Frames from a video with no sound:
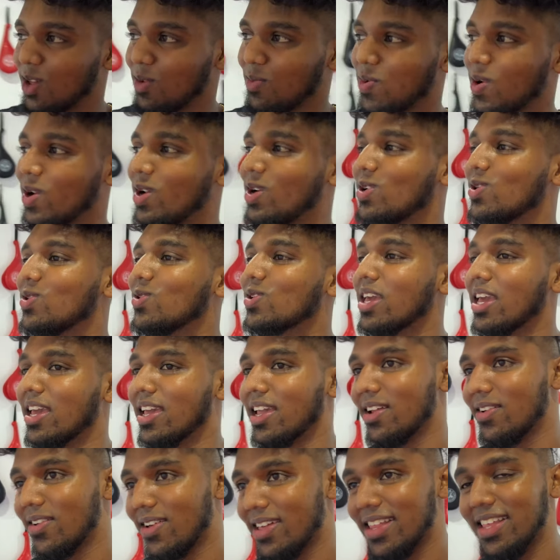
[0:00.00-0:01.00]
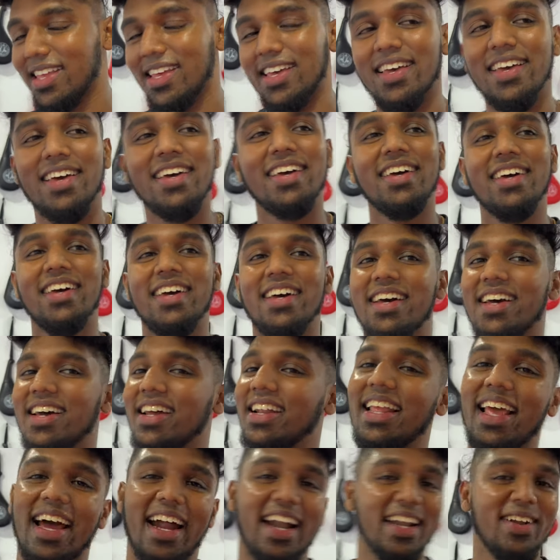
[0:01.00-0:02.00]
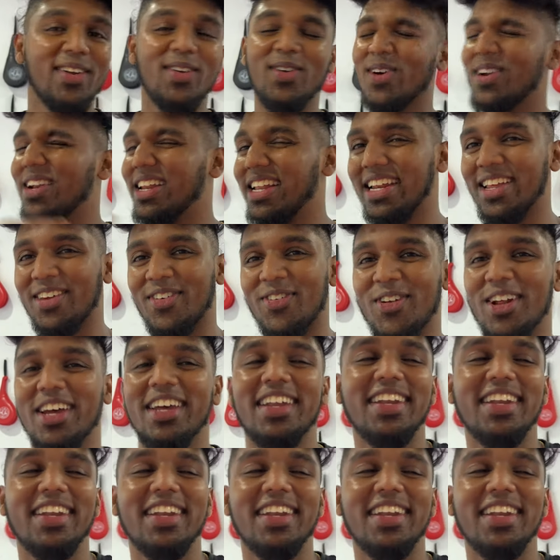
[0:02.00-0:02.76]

இப்போ உள்ள டூ கே கீட் வந்து தே ஆர் டோட்லி டிஃப்ரெண்ட்